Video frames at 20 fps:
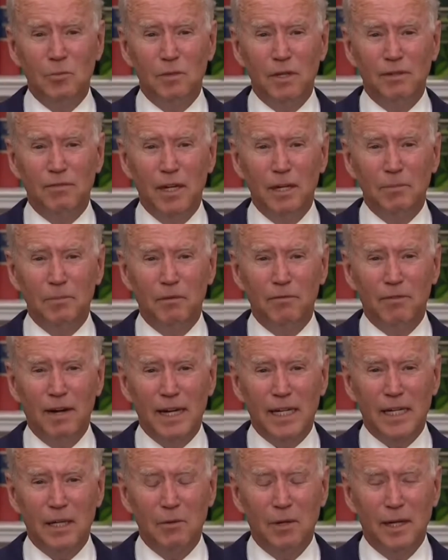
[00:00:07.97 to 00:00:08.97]
ve terör
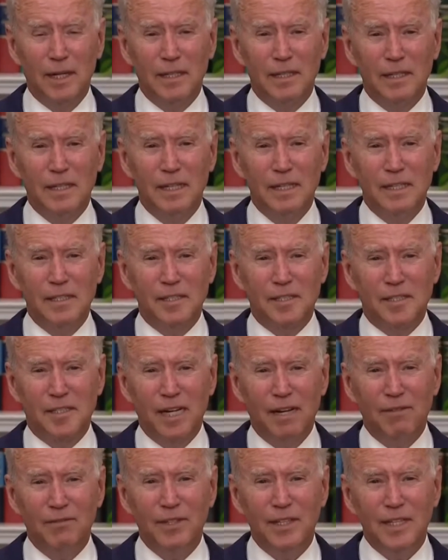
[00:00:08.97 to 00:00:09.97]
örgütü DAEŞ'la
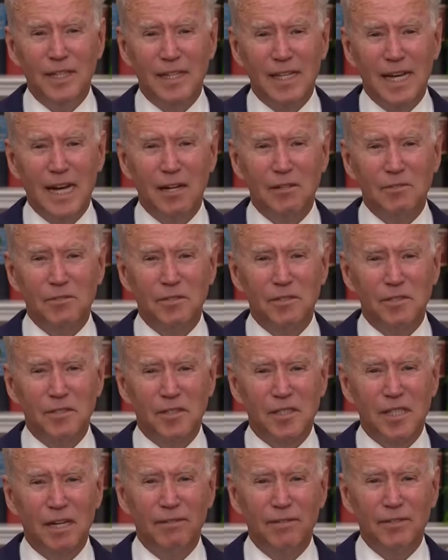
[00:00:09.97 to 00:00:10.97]
mücadele çabaları da
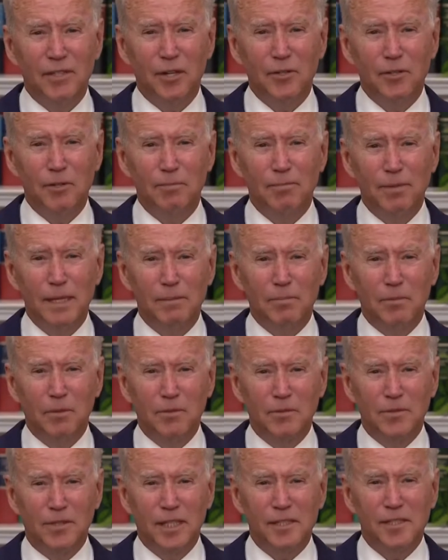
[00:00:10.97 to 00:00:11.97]
dahil birçok
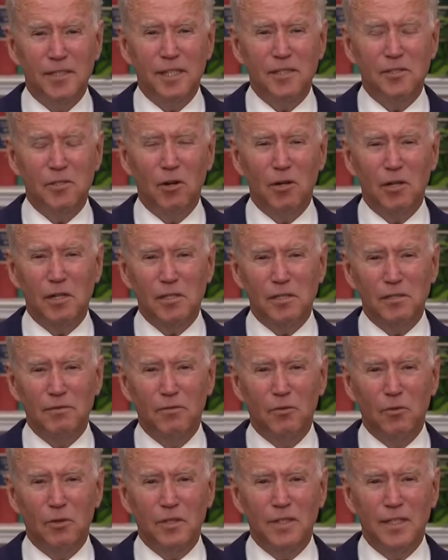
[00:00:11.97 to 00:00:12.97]
konuyu görüştüğünü
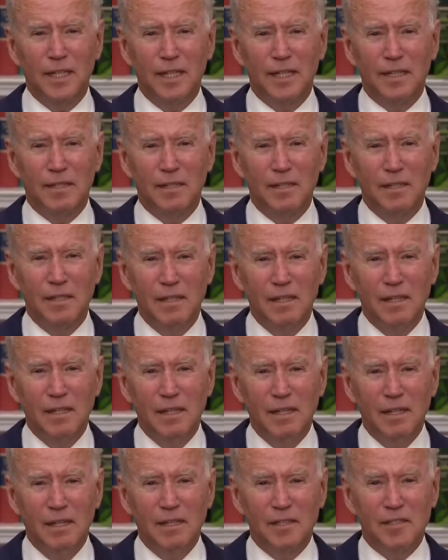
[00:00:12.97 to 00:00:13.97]
belirtti.
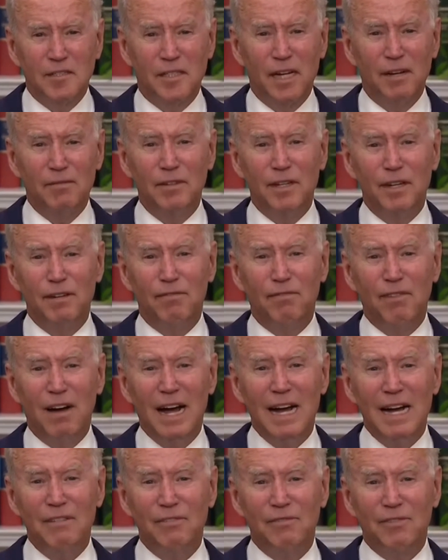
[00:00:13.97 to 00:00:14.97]
Açıklamada Amerika
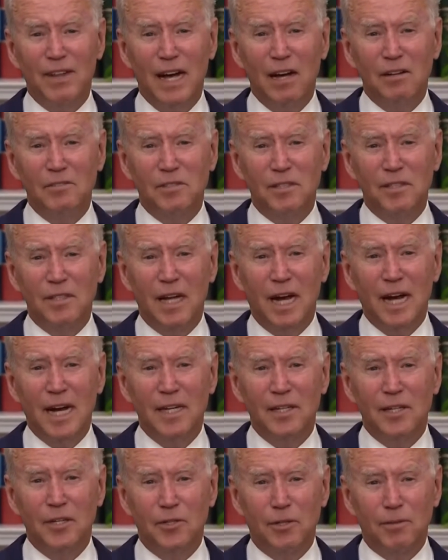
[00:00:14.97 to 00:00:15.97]
Birleşik Devletleri
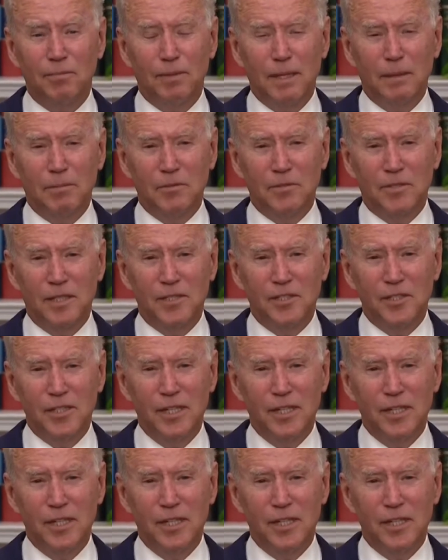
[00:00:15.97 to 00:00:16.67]
Afganistan'daki